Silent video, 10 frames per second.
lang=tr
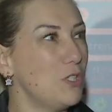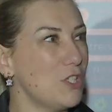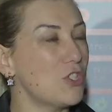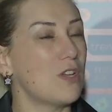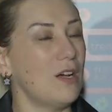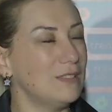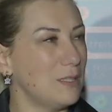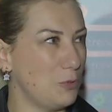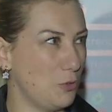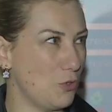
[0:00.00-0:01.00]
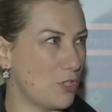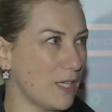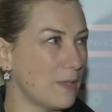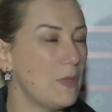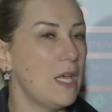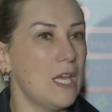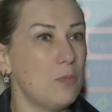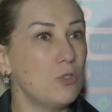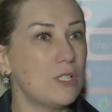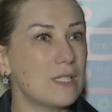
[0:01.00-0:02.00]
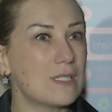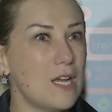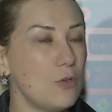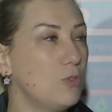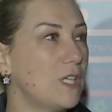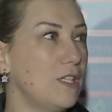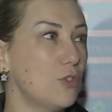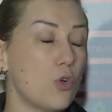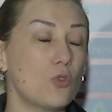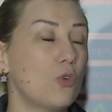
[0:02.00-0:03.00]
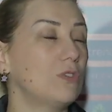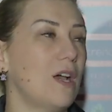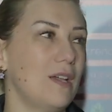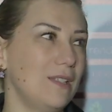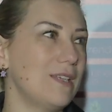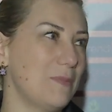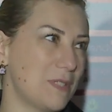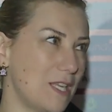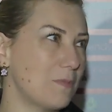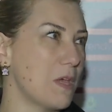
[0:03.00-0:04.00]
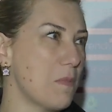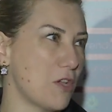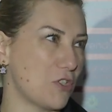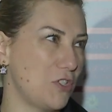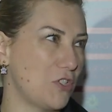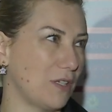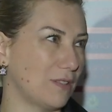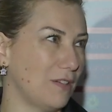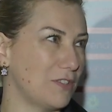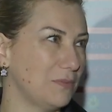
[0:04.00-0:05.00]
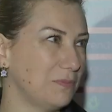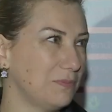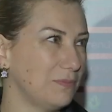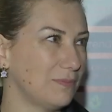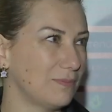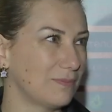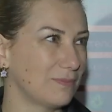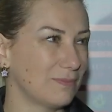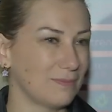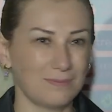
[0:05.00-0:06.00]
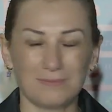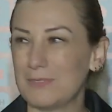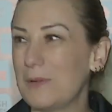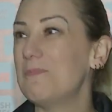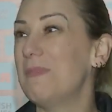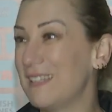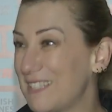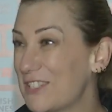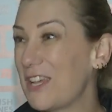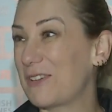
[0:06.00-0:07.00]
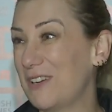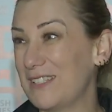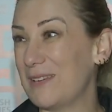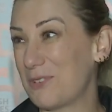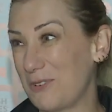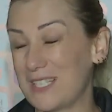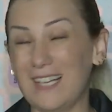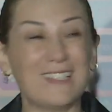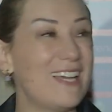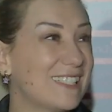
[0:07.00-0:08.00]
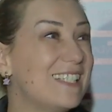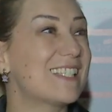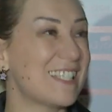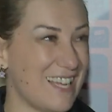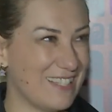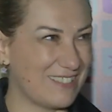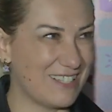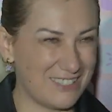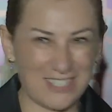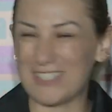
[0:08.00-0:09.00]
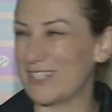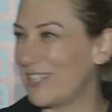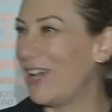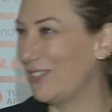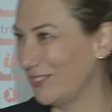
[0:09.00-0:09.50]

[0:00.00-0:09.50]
iş daha da büyüyecek. E, bu kızlar ülkelerini çok çok daha iyi temsil etmeye başlayacaklar. Teşekkür ederim hocam. Ben teşekkür ederim. Çok sağ olun. Ayaklarınıza sağlık arkadaşlar. Sağ olun